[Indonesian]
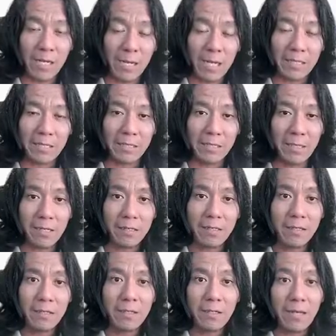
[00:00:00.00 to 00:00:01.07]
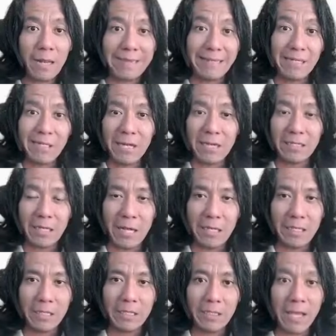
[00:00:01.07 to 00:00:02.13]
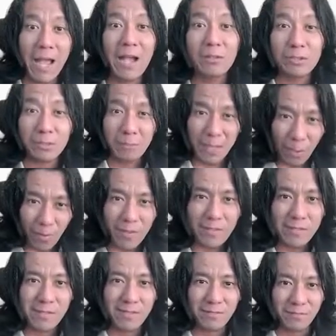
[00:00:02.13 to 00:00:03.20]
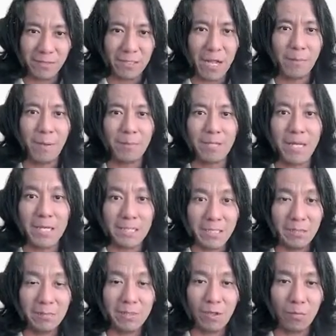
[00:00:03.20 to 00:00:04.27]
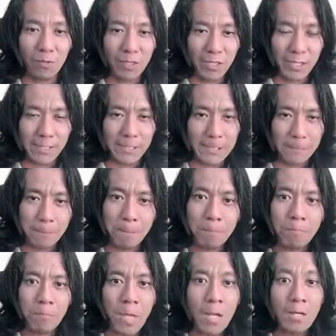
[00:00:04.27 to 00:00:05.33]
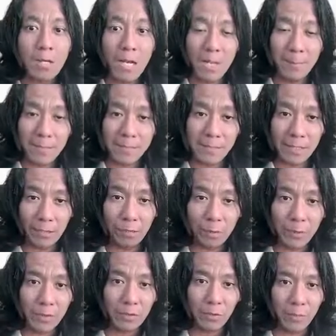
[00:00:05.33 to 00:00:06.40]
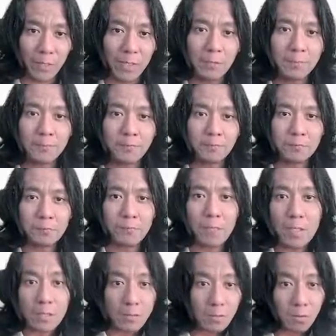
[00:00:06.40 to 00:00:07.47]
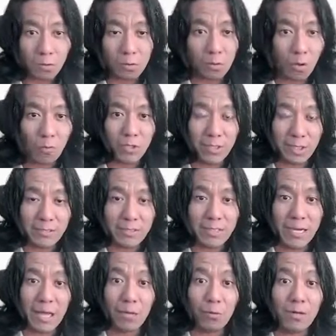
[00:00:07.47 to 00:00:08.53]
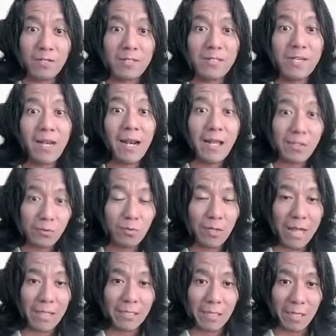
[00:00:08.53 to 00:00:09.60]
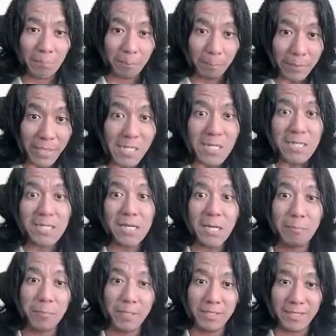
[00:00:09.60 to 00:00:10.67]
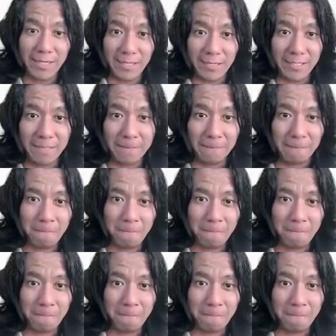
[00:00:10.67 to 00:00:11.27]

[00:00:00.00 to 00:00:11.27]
kliennya, klien dengan klien harus melewati server apabila ingin berkomunikasi. Dalam arsitektur peer-to-peer, peer to peer seluruh komunikasi dilakukan secara langsung antara peer dengan peer yang lain.